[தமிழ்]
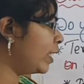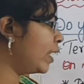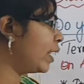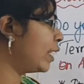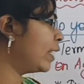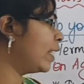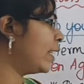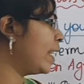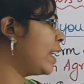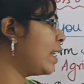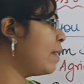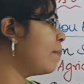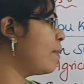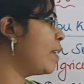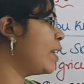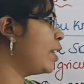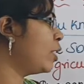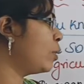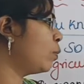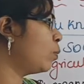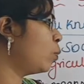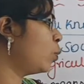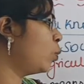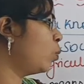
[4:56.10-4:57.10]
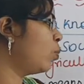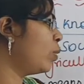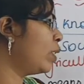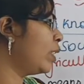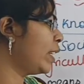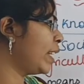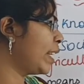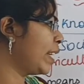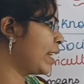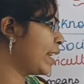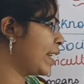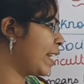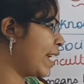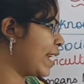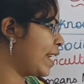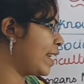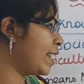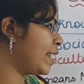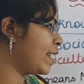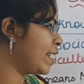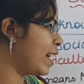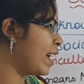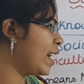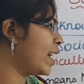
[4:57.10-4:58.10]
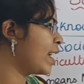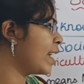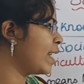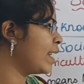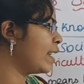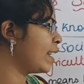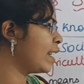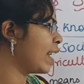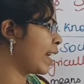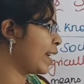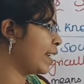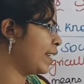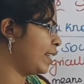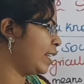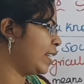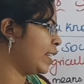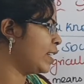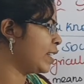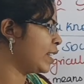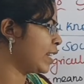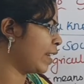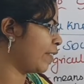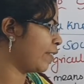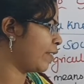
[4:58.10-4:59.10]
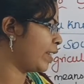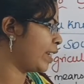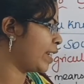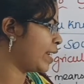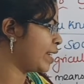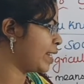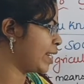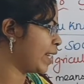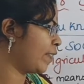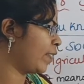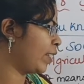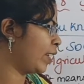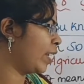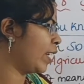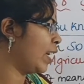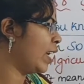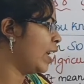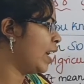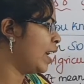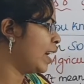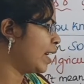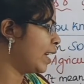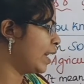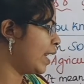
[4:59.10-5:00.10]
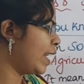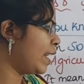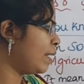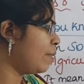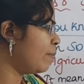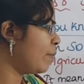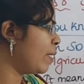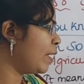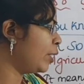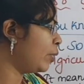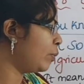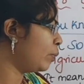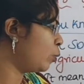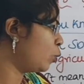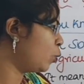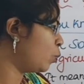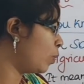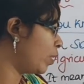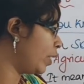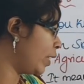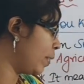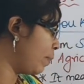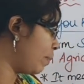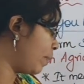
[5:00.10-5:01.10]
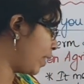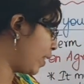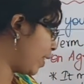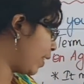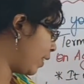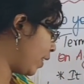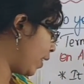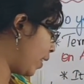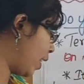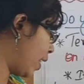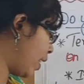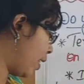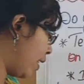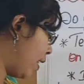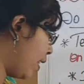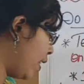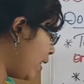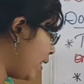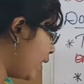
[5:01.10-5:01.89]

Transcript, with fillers: த க்ரீன் பெல்ட் மூமெண்ட் இன் கென்யா இன் நைன்டீன் செவன்ட்டி செவன் க்ரீன் பெல்ட் மூமெண்ட் அப்படிங்கிறது என்னென்னா